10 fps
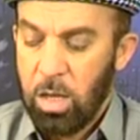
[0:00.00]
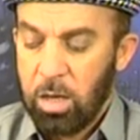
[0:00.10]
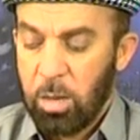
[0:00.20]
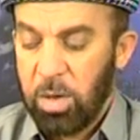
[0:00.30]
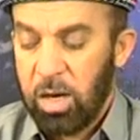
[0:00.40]

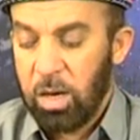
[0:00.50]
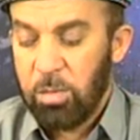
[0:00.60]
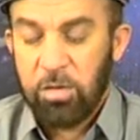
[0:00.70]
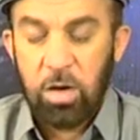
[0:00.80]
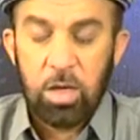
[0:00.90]
رب
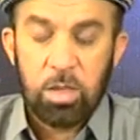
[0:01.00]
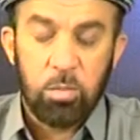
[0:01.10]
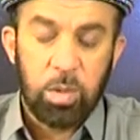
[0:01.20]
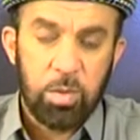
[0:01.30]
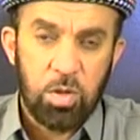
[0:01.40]
العالمين في آية
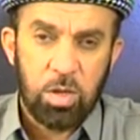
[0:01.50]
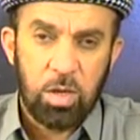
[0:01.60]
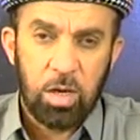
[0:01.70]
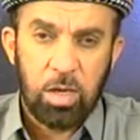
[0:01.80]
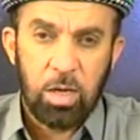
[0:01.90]
مد بشتن
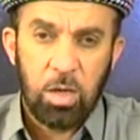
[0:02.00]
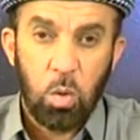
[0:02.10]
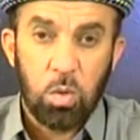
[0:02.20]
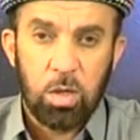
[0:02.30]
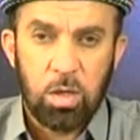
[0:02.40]
يا جلي
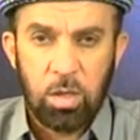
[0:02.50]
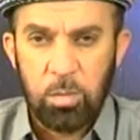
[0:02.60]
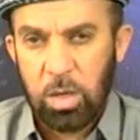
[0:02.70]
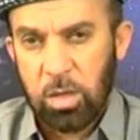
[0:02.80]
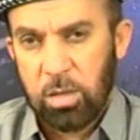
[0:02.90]
خدان
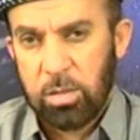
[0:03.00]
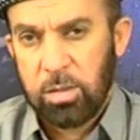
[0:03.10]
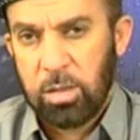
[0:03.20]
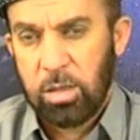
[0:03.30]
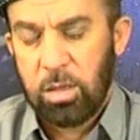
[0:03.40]
إيمانا
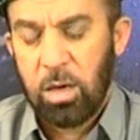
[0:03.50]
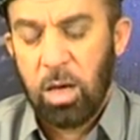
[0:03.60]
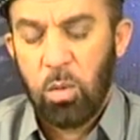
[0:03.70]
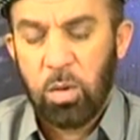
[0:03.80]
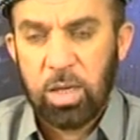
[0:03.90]
يا
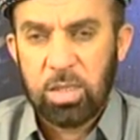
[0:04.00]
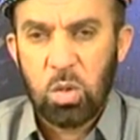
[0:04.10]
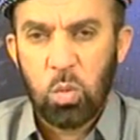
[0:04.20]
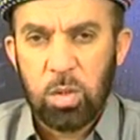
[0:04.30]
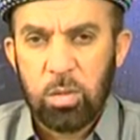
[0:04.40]
او
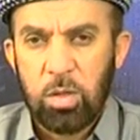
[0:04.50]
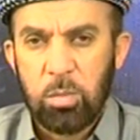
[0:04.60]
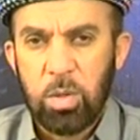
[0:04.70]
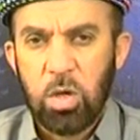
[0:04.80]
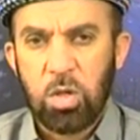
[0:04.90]
كسيت ودهين
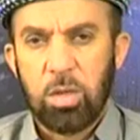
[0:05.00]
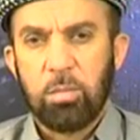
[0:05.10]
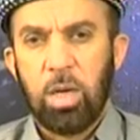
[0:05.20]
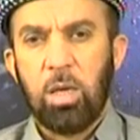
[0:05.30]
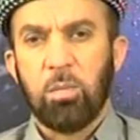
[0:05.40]
بيجن
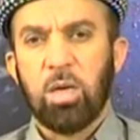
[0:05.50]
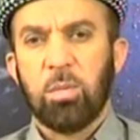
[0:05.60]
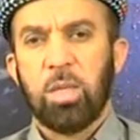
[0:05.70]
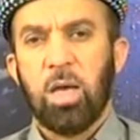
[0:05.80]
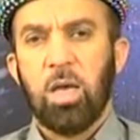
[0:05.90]
ما إيمان
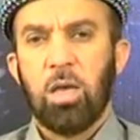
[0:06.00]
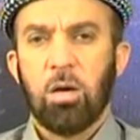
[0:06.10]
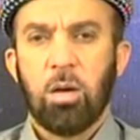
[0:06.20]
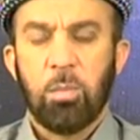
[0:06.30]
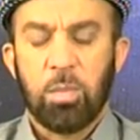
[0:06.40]
بتهی
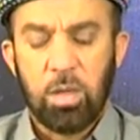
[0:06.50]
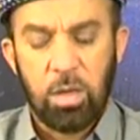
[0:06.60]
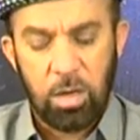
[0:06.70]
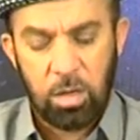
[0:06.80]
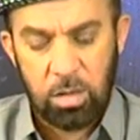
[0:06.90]
يا ربي
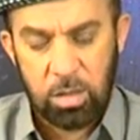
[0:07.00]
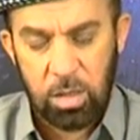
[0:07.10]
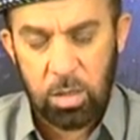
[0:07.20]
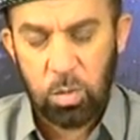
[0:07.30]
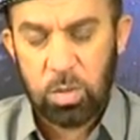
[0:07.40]
ريكاتا
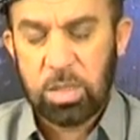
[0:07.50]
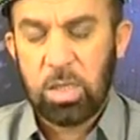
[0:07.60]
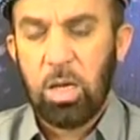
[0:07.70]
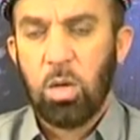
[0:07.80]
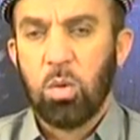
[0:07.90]
يا
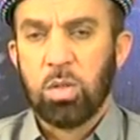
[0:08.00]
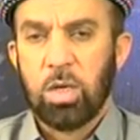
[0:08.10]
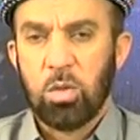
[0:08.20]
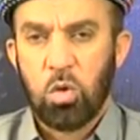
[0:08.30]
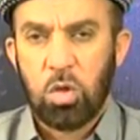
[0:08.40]
درسته
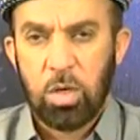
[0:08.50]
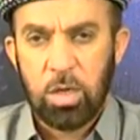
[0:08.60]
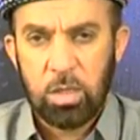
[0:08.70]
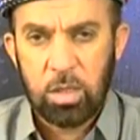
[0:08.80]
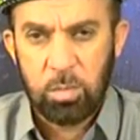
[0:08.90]
قدرت
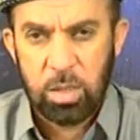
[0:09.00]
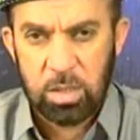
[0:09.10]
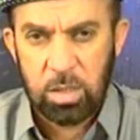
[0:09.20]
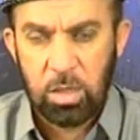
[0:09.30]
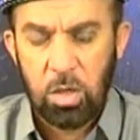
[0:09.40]
الشيانة
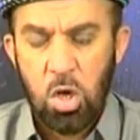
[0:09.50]
تتمازنن مازنن